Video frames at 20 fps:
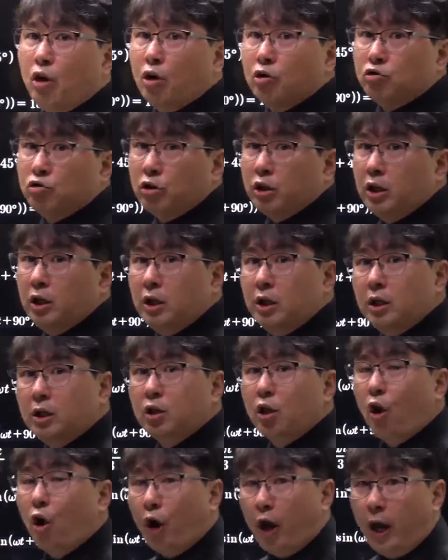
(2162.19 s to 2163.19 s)
허수끼리를
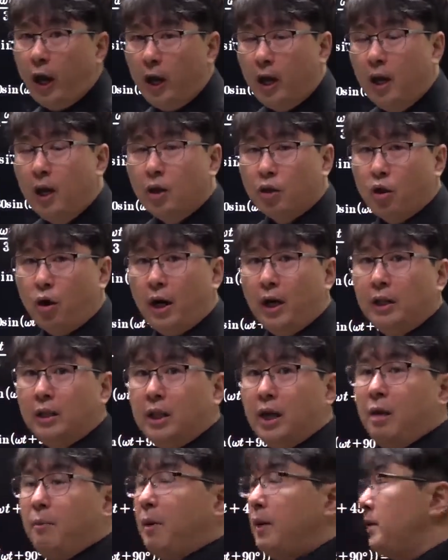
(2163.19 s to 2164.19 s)
더해 더한
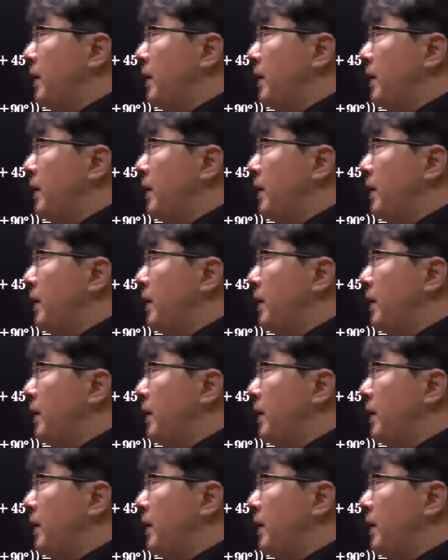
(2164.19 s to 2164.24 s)
다음에